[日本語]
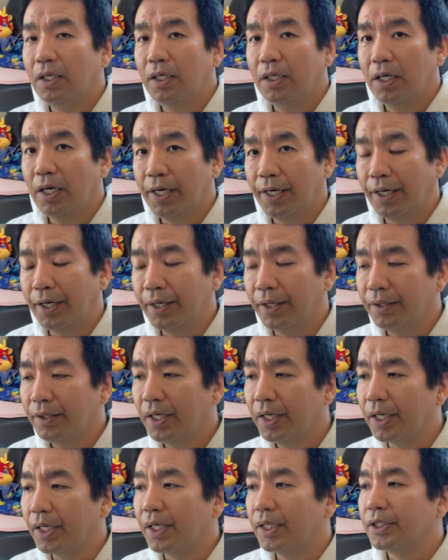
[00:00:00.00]
はい
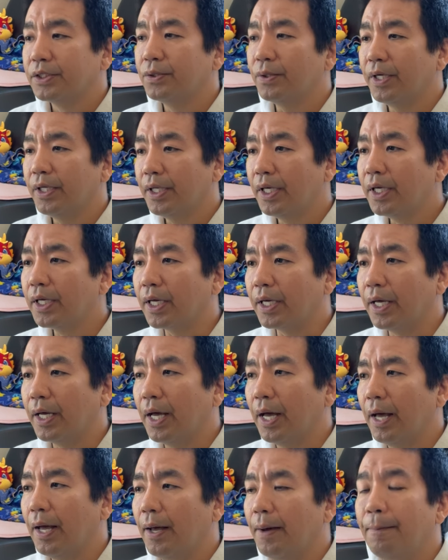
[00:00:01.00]
でそれで
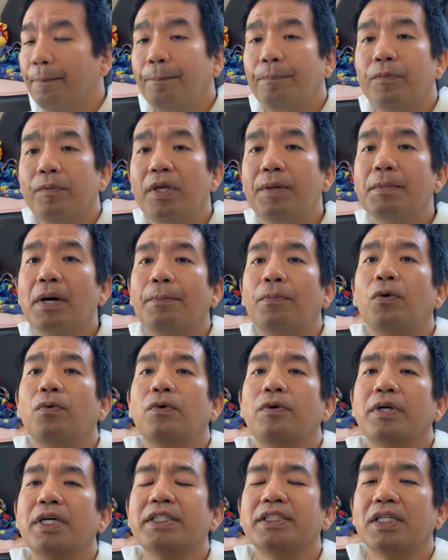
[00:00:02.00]
今
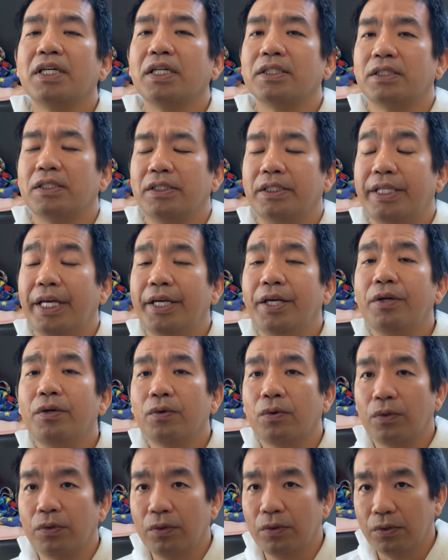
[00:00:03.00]
僕がじゃあできる
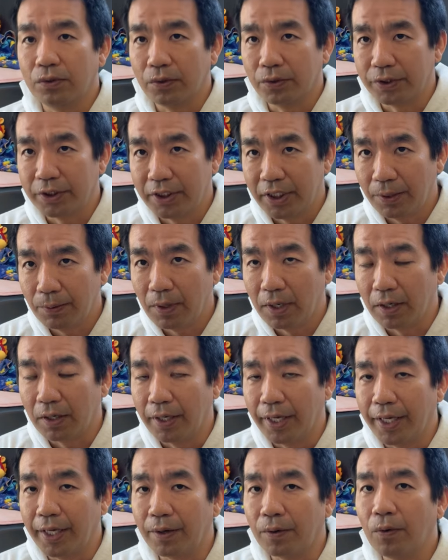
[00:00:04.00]
こととして
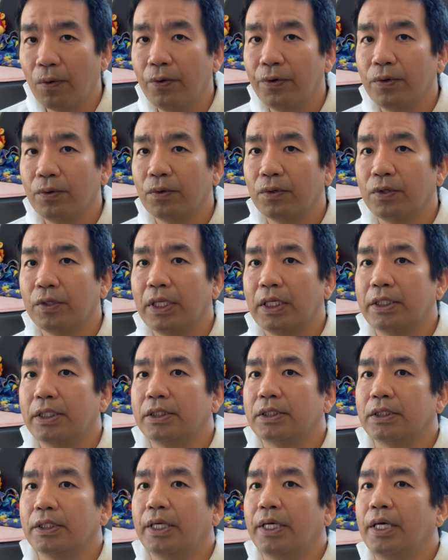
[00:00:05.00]
は、えー、こういうことなんで
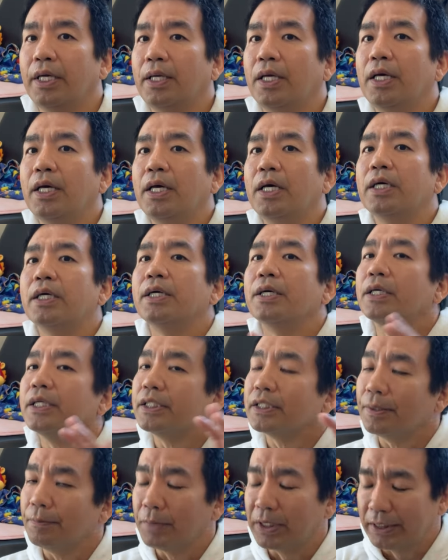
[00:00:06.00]
す。
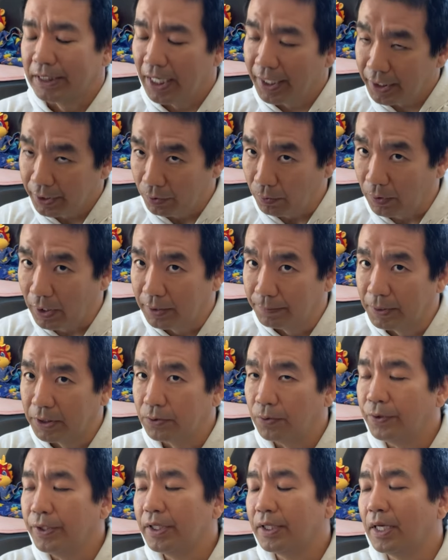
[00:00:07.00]
えー、まあ、詐欺とか、まあ、
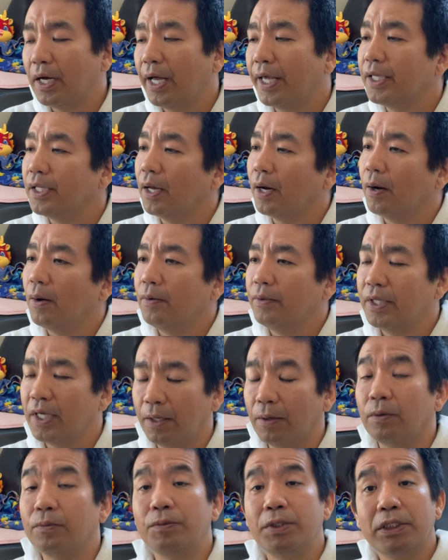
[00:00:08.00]
そういった、
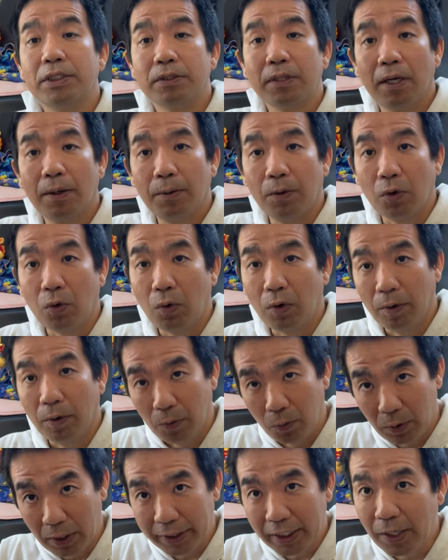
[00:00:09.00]
ね、水が、
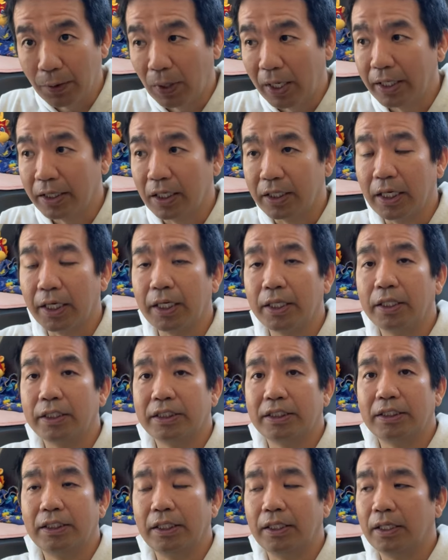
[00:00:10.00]
ね、割れただけで
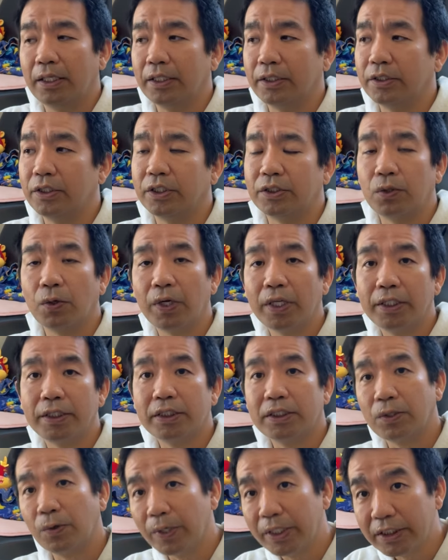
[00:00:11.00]
す。で、それ、
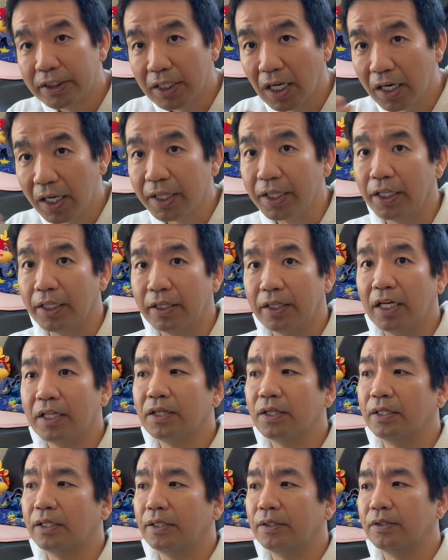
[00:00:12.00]
それにさらにな
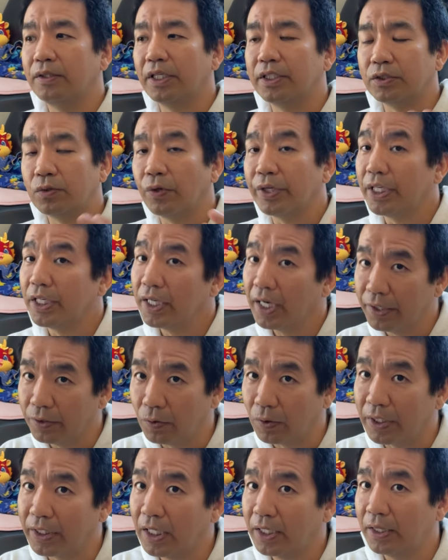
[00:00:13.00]
ん、ね、その被害と
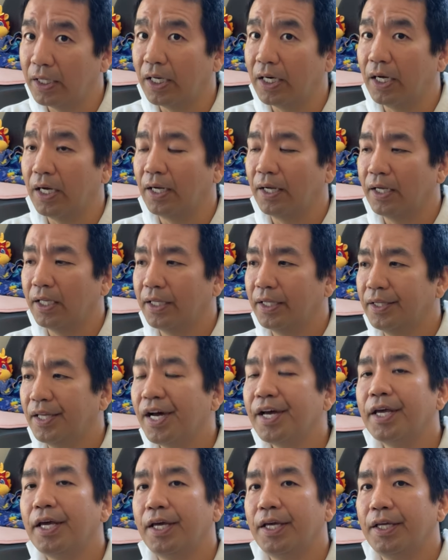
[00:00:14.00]
かなったら
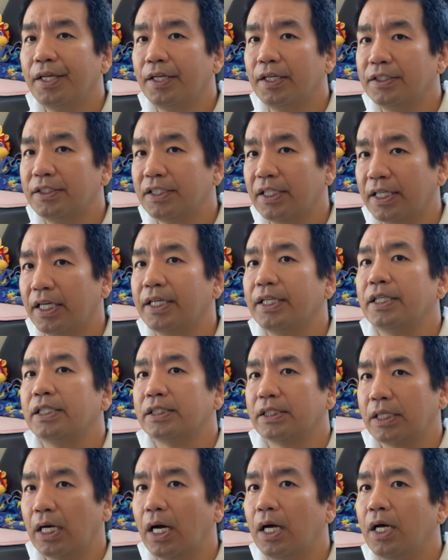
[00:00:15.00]
大変じゃないですか。